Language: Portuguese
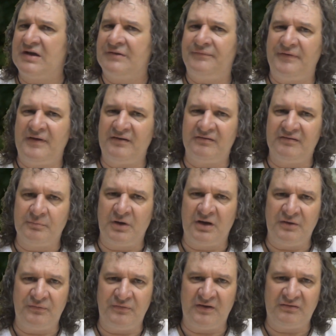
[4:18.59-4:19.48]
que já vem se
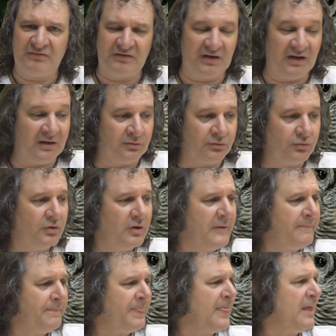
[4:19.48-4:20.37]
manifestando
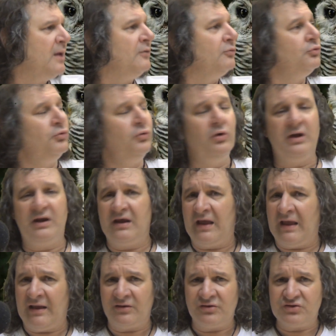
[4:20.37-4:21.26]
do
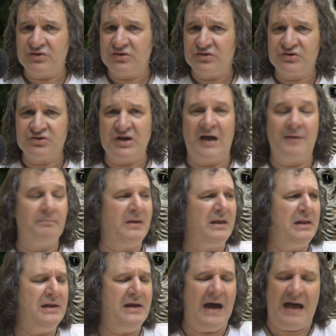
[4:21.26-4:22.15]
Oriente já há
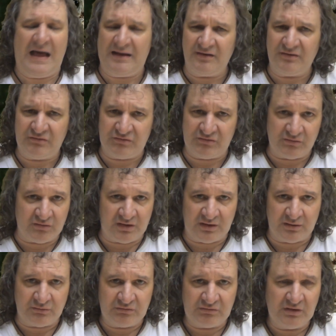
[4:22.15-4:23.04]
milhares de
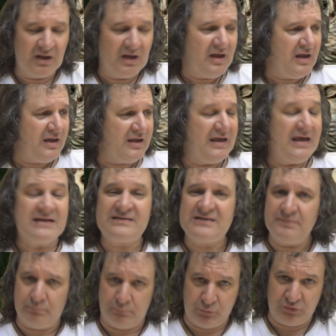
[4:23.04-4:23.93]
anos e
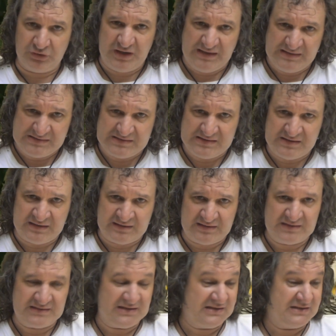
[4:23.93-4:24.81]
esse Buda
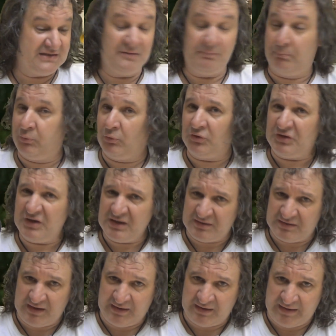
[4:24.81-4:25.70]
síntese, esse Buda
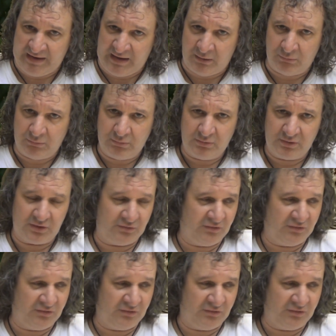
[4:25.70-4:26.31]
integral,